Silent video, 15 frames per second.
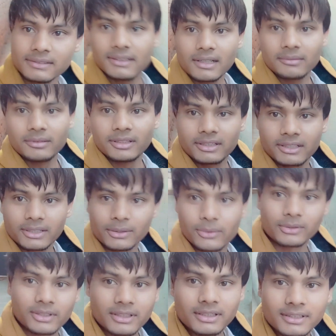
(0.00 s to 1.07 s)
आप देख रहे
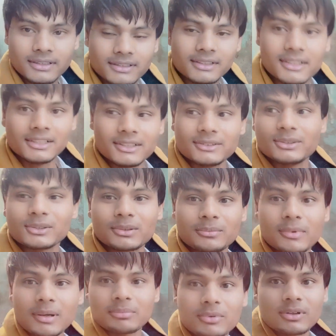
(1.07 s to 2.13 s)
होंगे जो तो
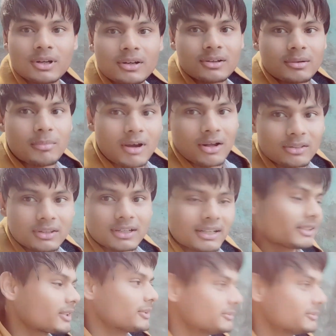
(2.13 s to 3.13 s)
मैं आपको गांव का माहौल दिखाता